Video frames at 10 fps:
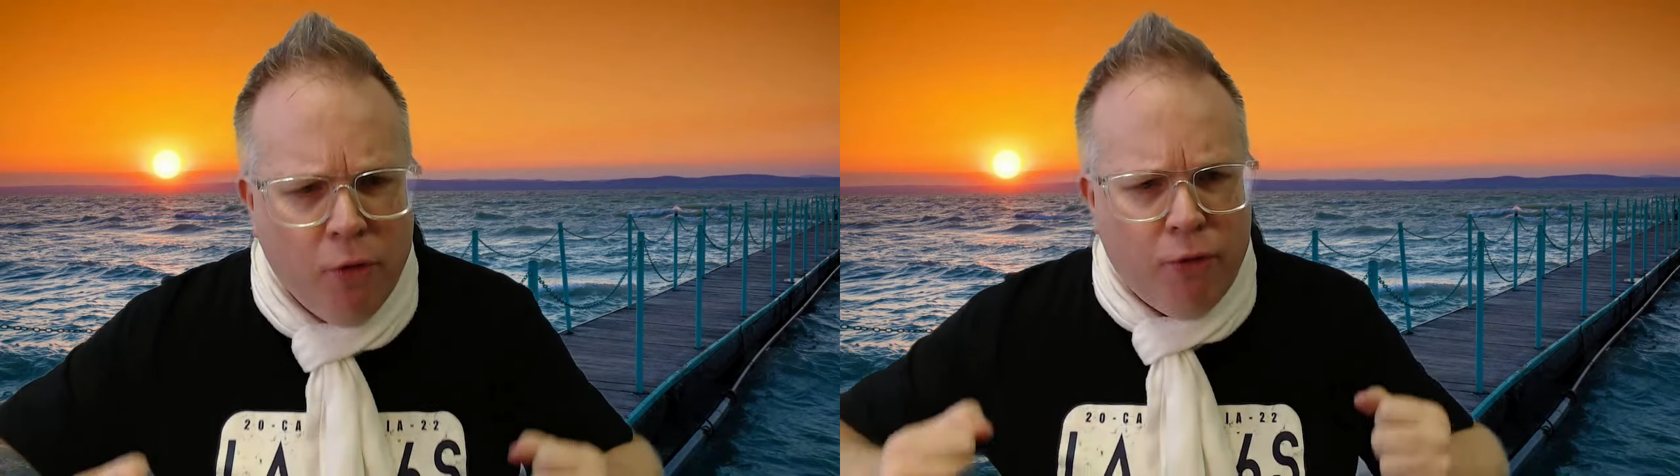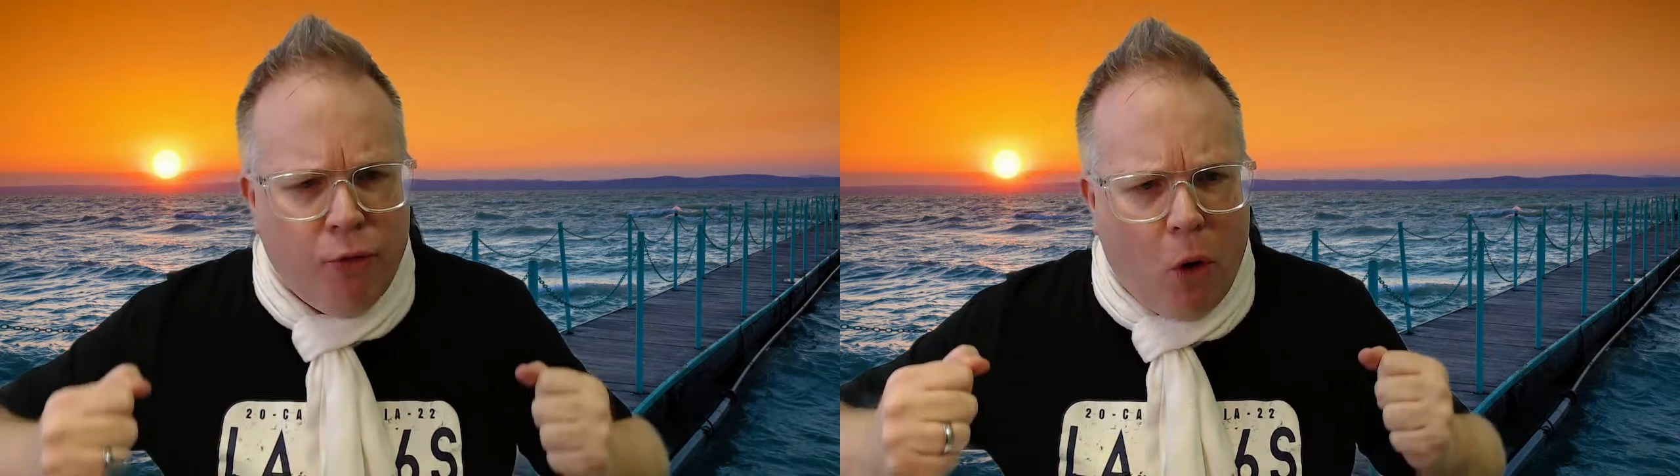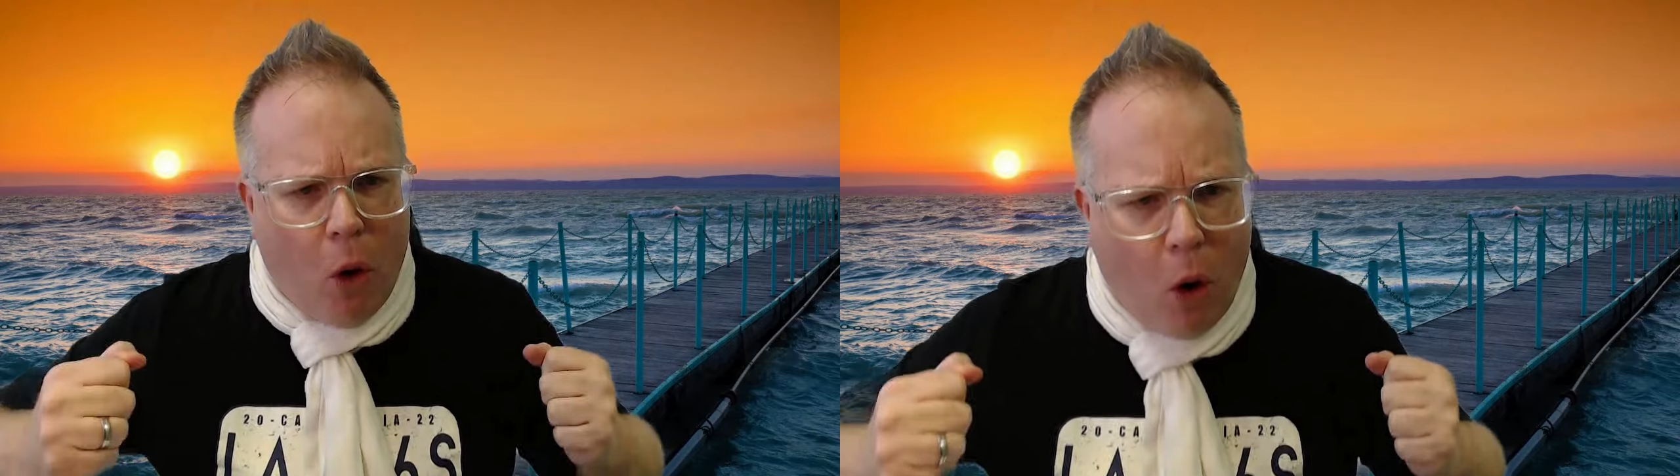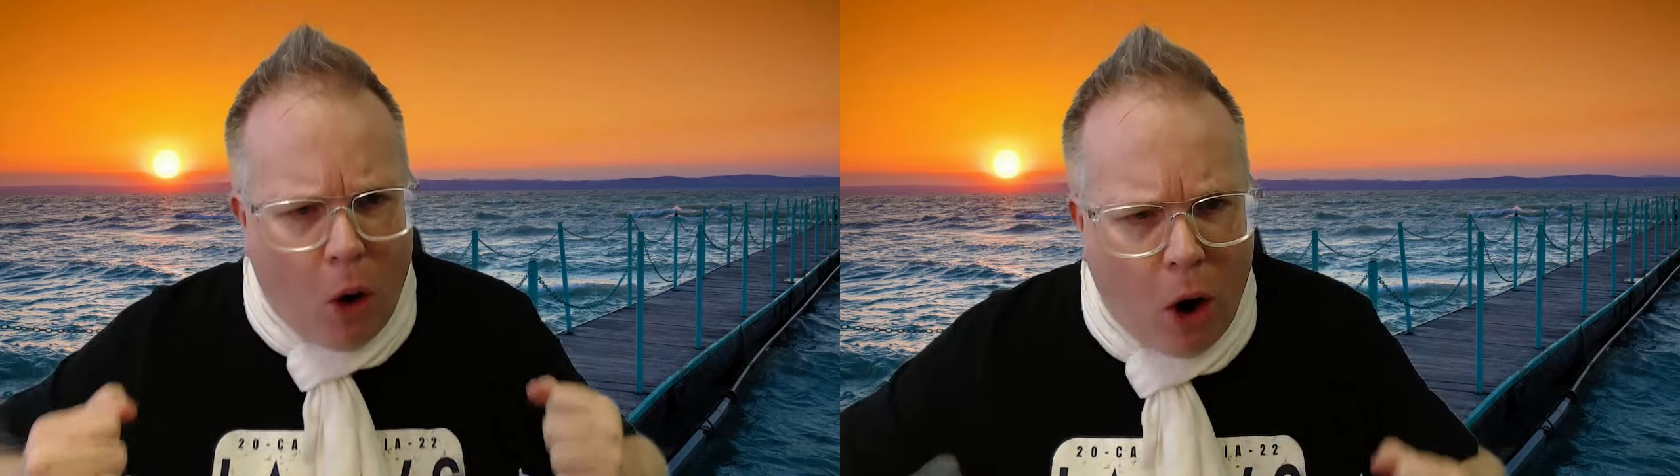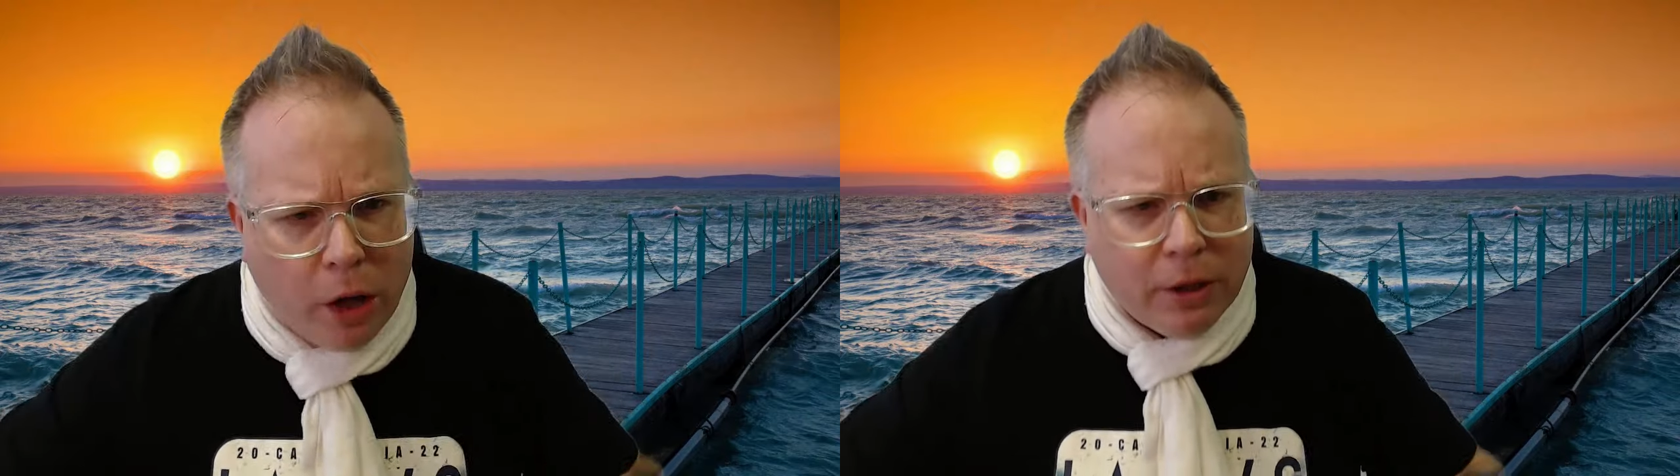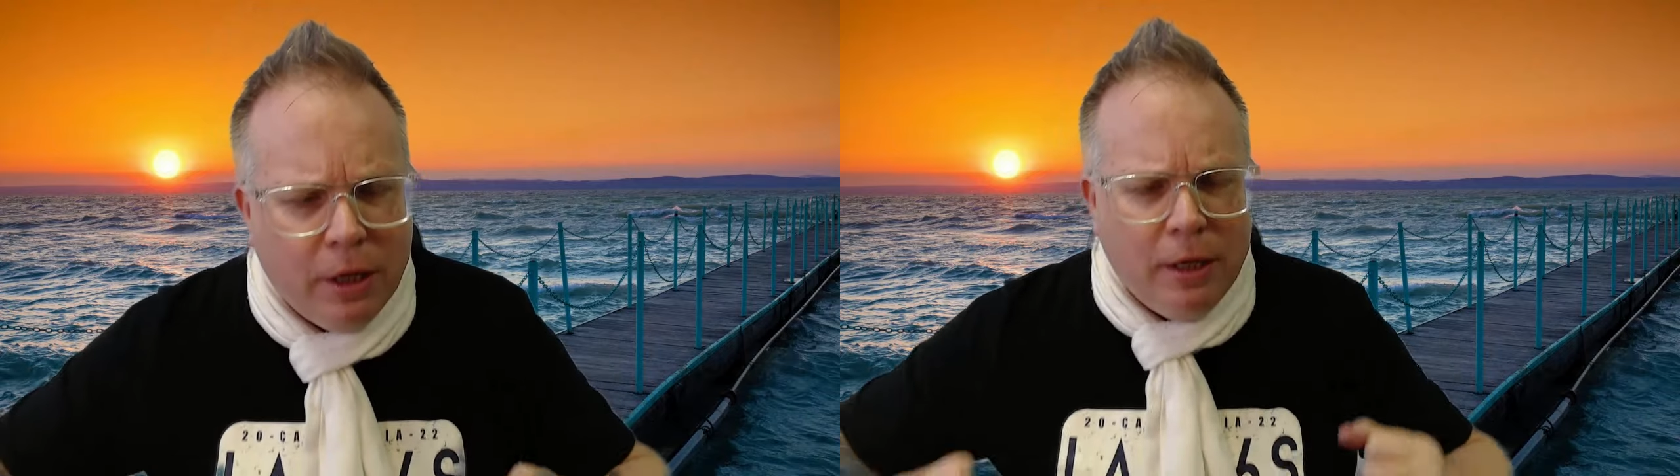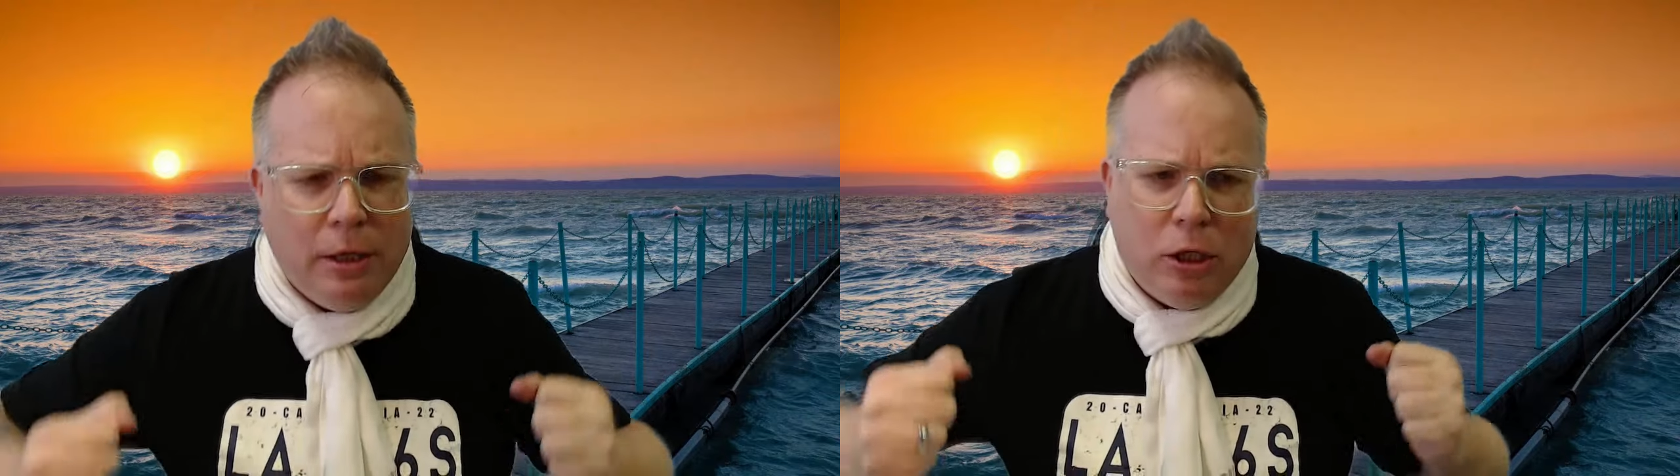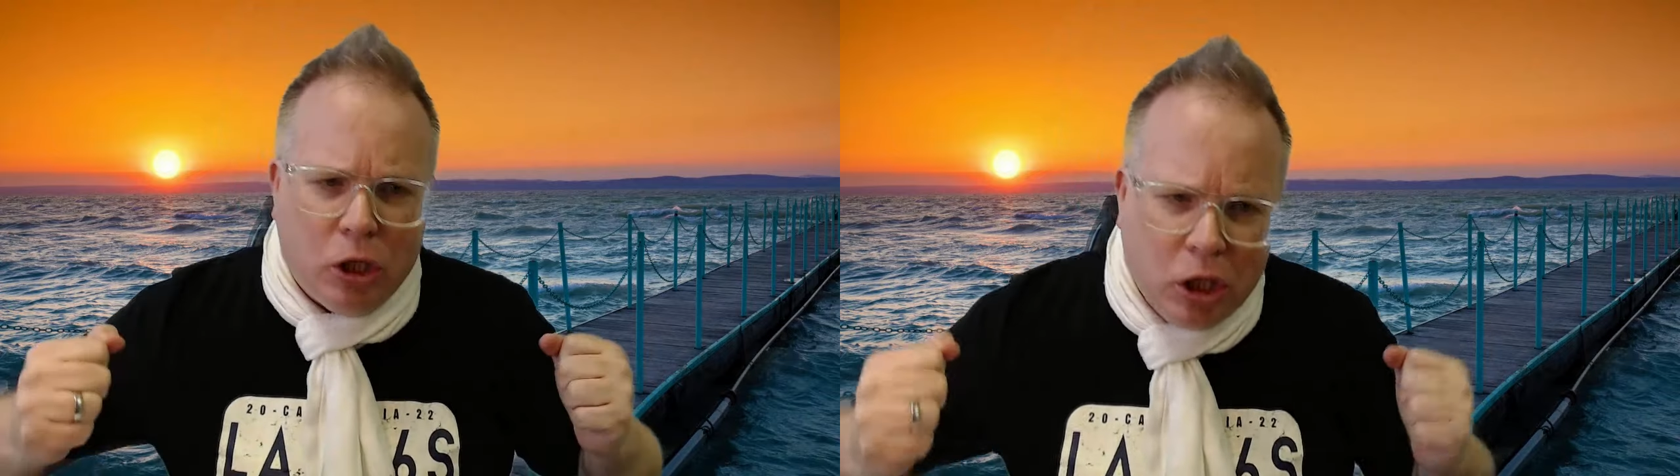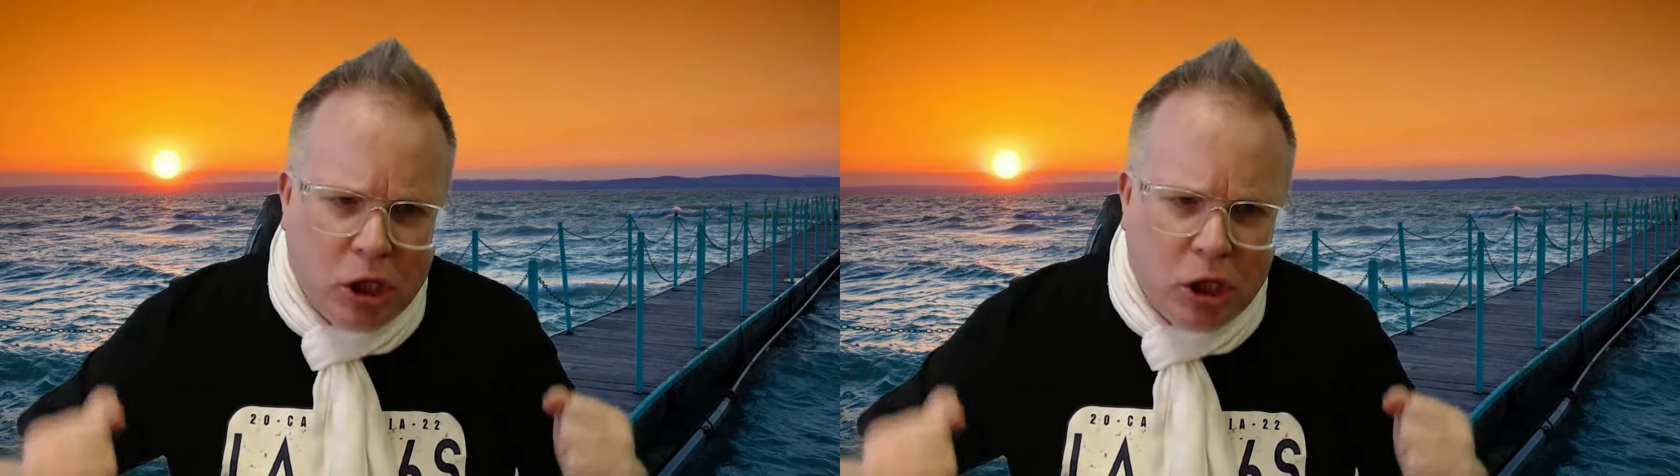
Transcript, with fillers: vor Ort eine